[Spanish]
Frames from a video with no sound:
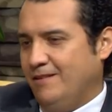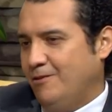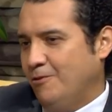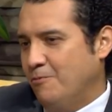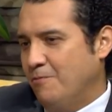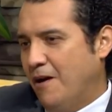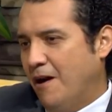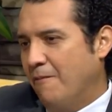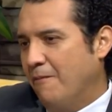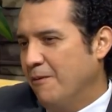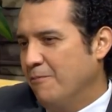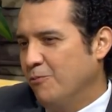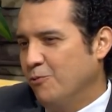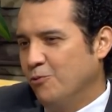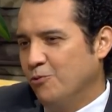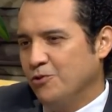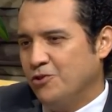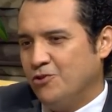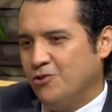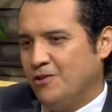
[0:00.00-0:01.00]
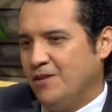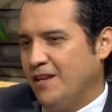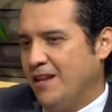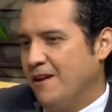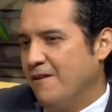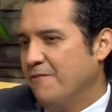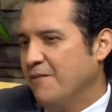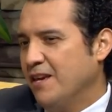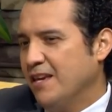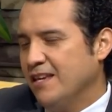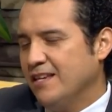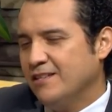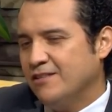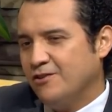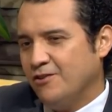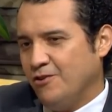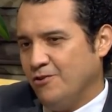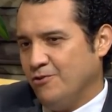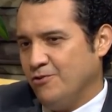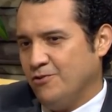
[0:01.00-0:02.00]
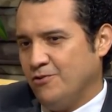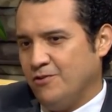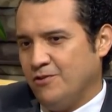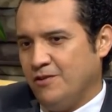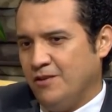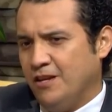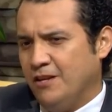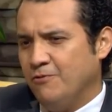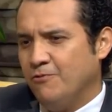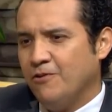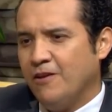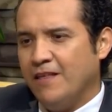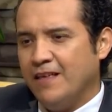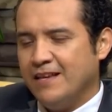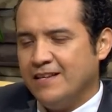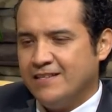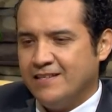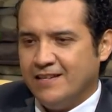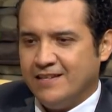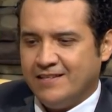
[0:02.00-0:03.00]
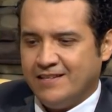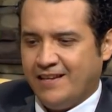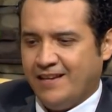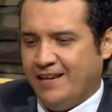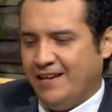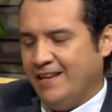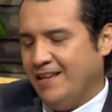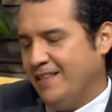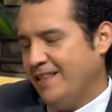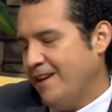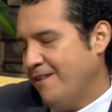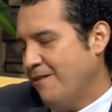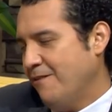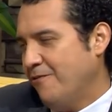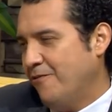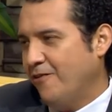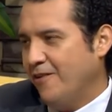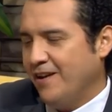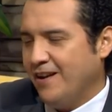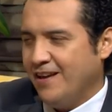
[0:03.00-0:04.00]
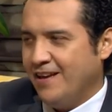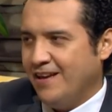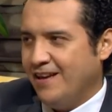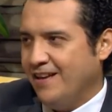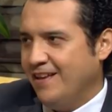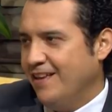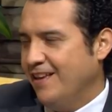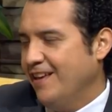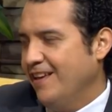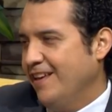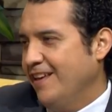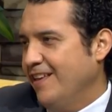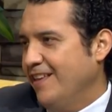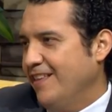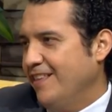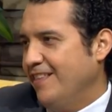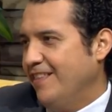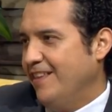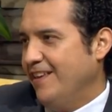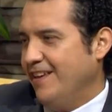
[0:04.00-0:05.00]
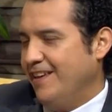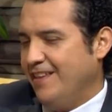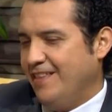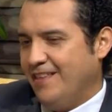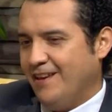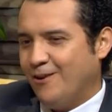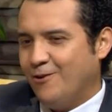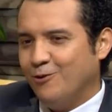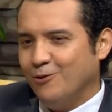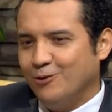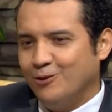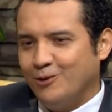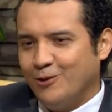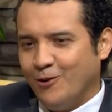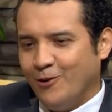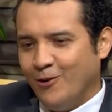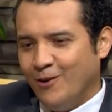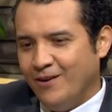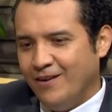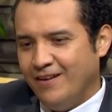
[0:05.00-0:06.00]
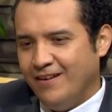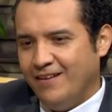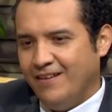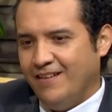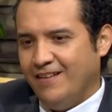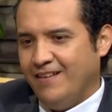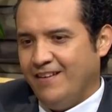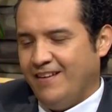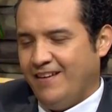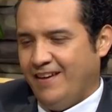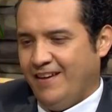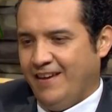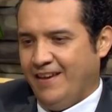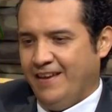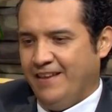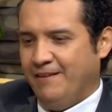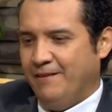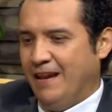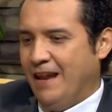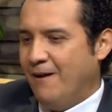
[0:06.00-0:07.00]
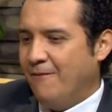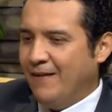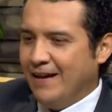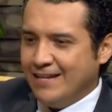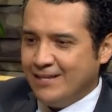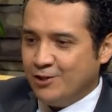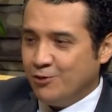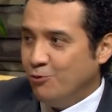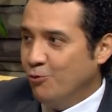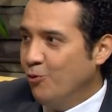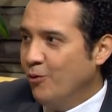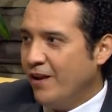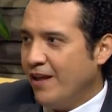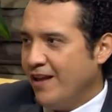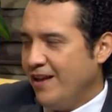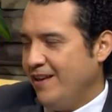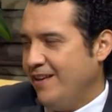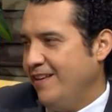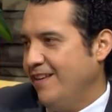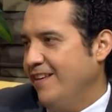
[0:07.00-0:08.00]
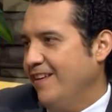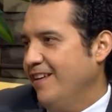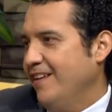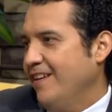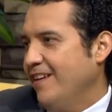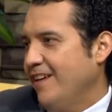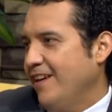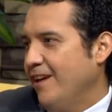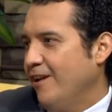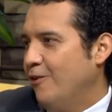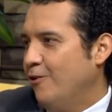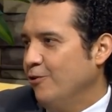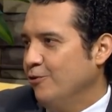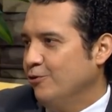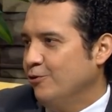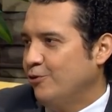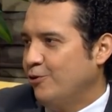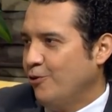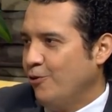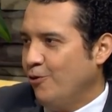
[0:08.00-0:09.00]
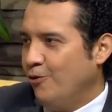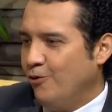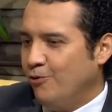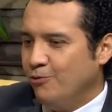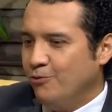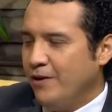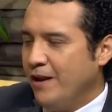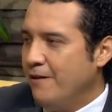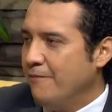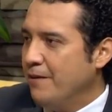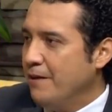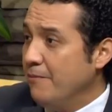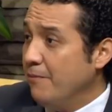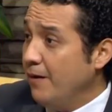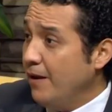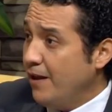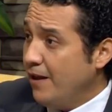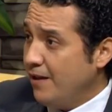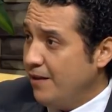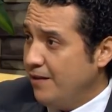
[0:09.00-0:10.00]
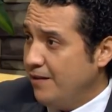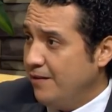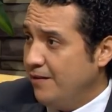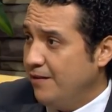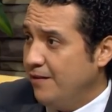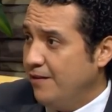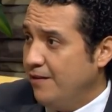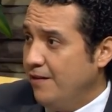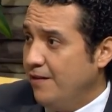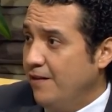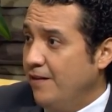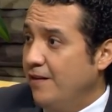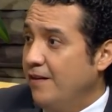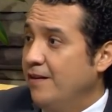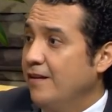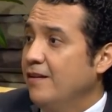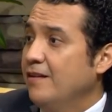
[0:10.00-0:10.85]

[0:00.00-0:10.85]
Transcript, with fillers: tomaba mucho, tenía vicios, y en una de esas que andaba fuera de control, en la basura, encontró una Biblia no me